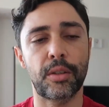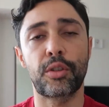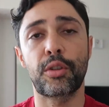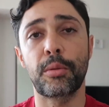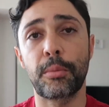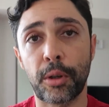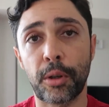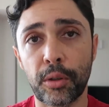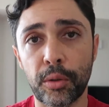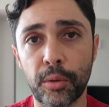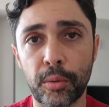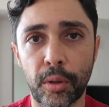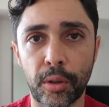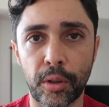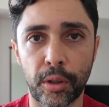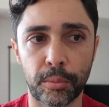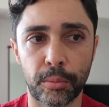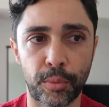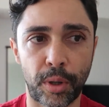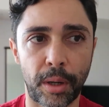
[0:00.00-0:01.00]
se moqueront
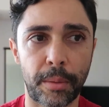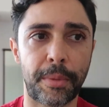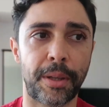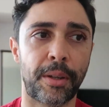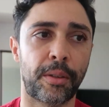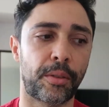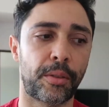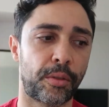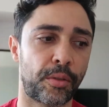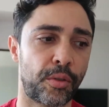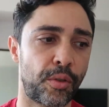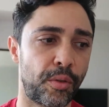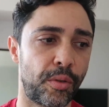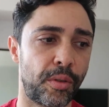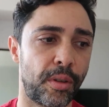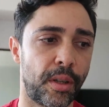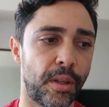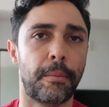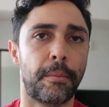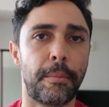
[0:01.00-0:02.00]
encore de moi, bien
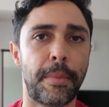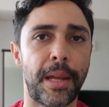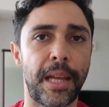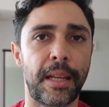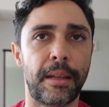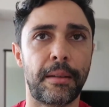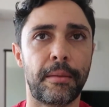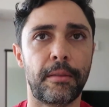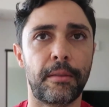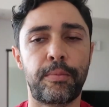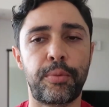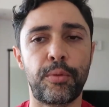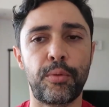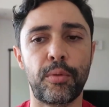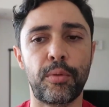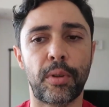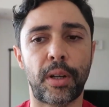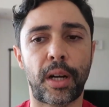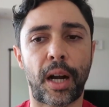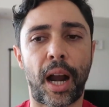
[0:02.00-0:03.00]
entendu, mais
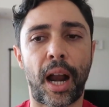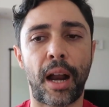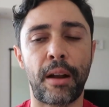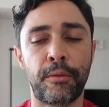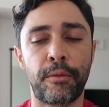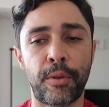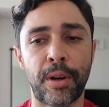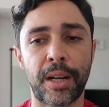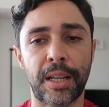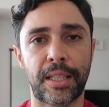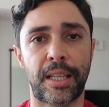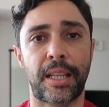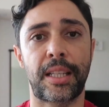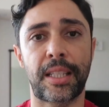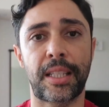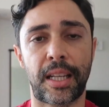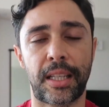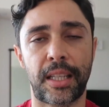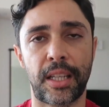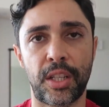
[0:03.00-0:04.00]
pour avoir cette
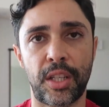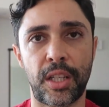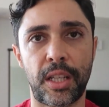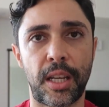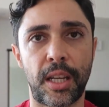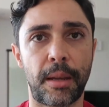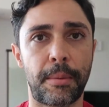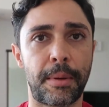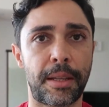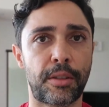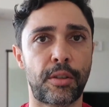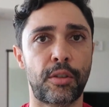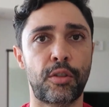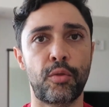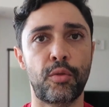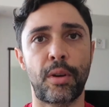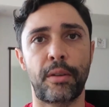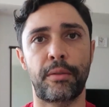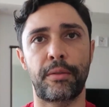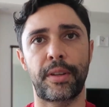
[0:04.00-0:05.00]
stratégie, et eh bien, ce que
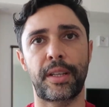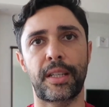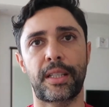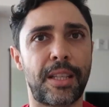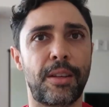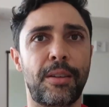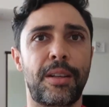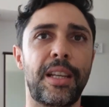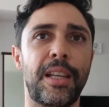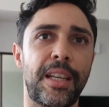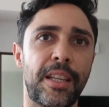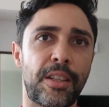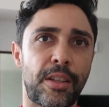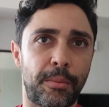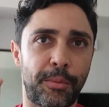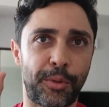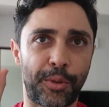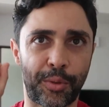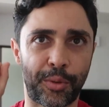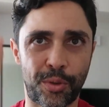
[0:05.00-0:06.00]
tu dois faire, c'est de cliquer
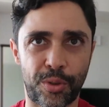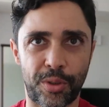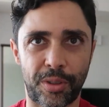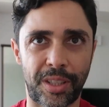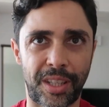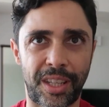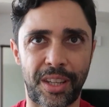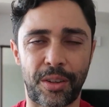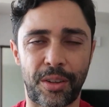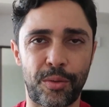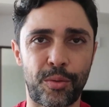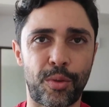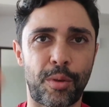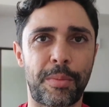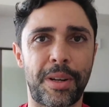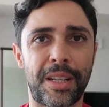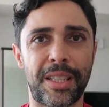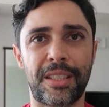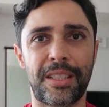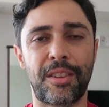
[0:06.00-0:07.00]
sur le bouton jaune qui est en haut en
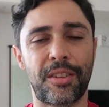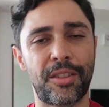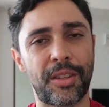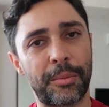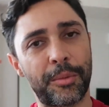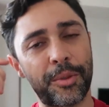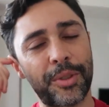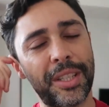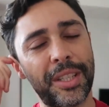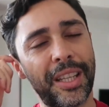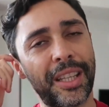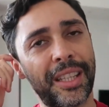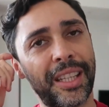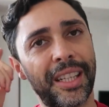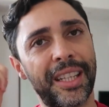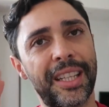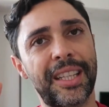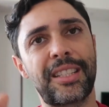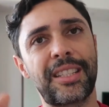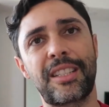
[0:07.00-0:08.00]
bas si tu es sur mon site
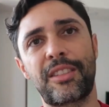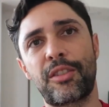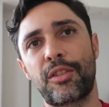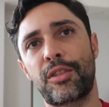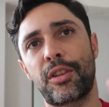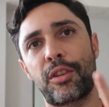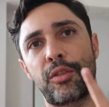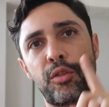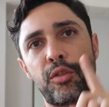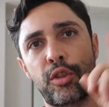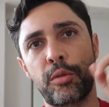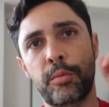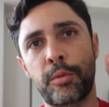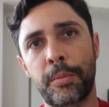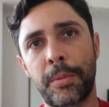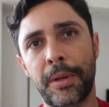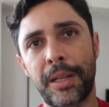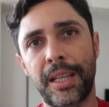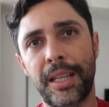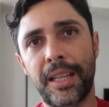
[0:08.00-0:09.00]
internet, si tu es sur YouTube,
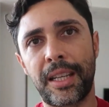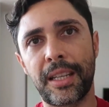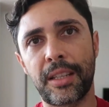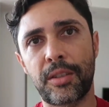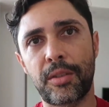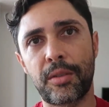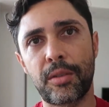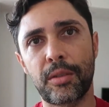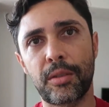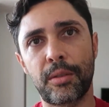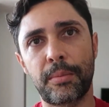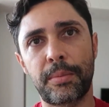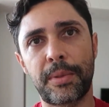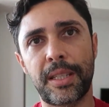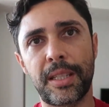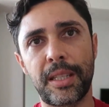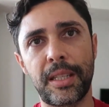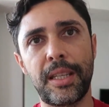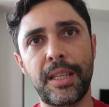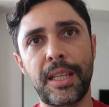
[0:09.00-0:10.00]
tu peux cliquer sur le
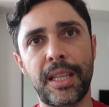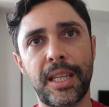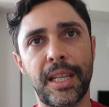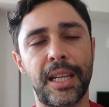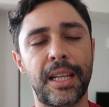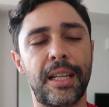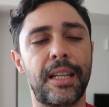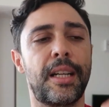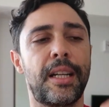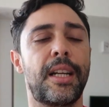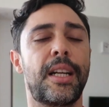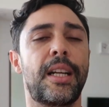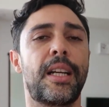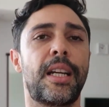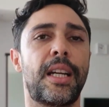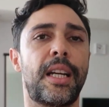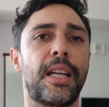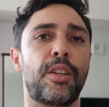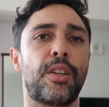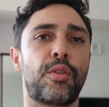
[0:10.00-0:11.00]
petit i qui est là.
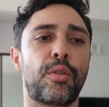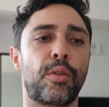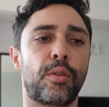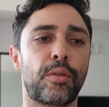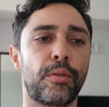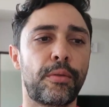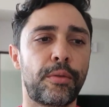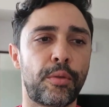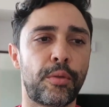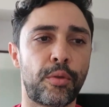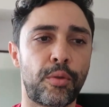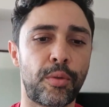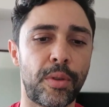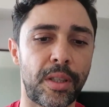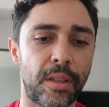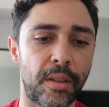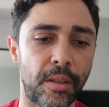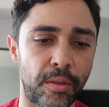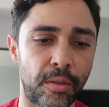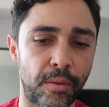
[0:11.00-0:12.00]
Et je te retrouve tout de
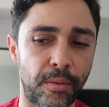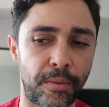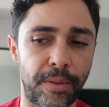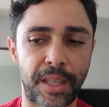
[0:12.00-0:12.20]
suite dans une